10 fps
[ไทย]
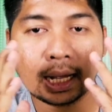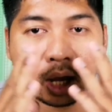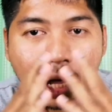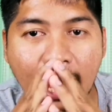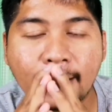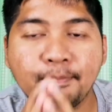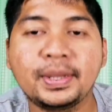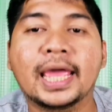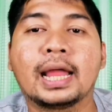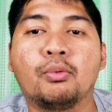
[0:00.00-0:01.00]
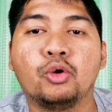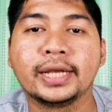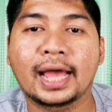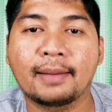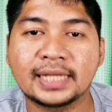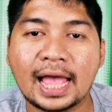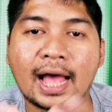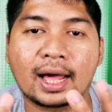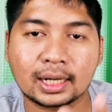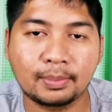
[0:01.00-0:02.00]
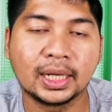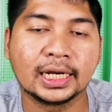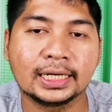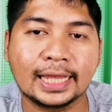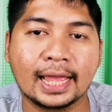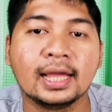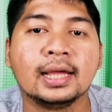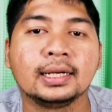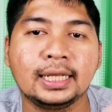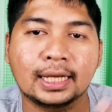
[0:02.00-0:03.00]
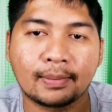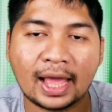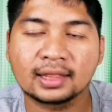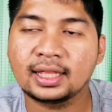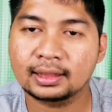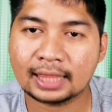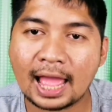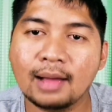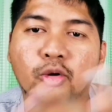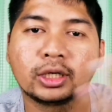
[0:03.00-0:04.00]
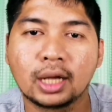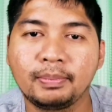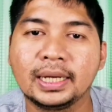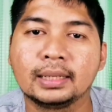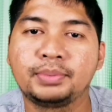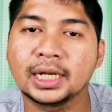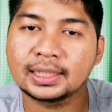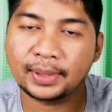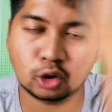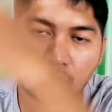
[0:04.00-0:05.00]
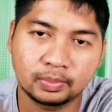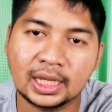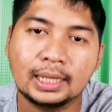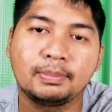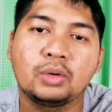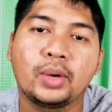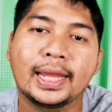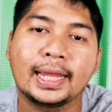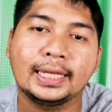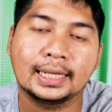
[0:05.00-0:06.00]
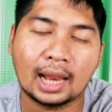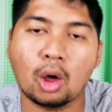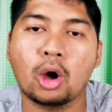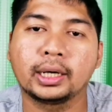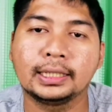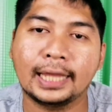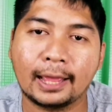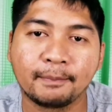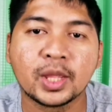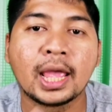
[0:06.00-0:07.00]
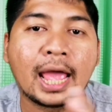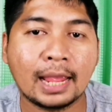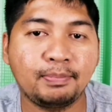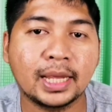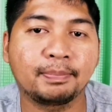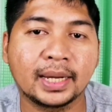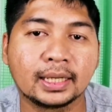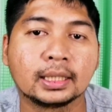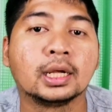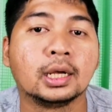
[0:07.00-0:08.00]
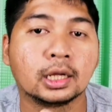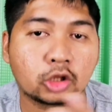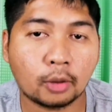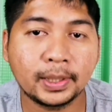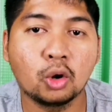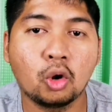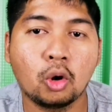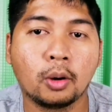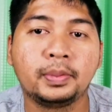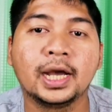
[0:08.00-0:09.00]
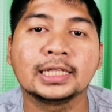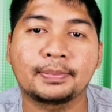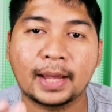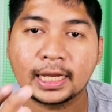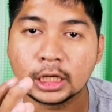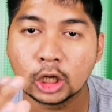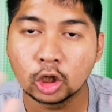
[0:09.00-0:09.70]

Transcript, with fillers: แล้วก็ให้เปลี่ยนอาวุธนะครับจากระเบิดเนี่ยที่กำลังติดตั้งบนเครื่องบินเพื่อจะไปโจมตีมิดเวย์อีกระลอกนึงเนี่ยให้เปลี่ยนเป็นตอร์ปิโดเพื่อจะไป